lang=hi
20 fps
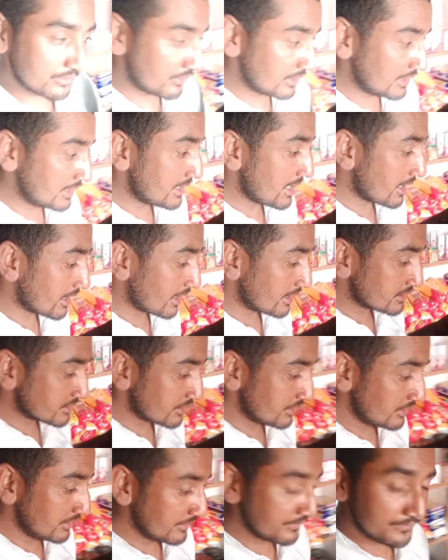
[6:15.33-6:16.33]
कौन ले जाएगा
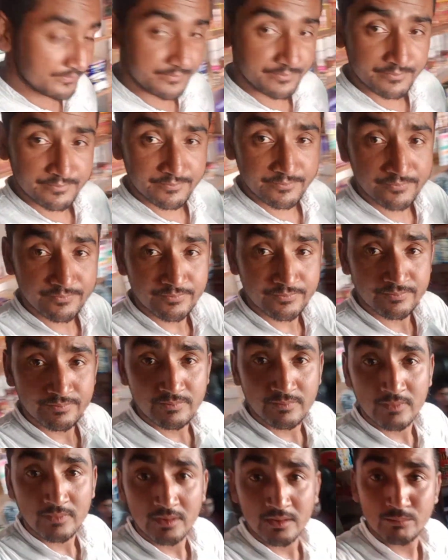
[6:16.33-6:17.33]
इसको
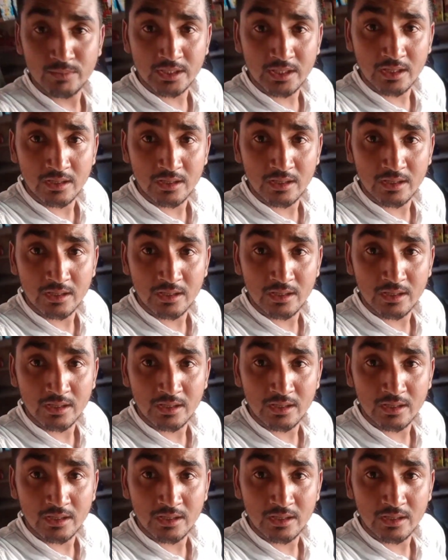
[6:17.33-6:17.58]
पता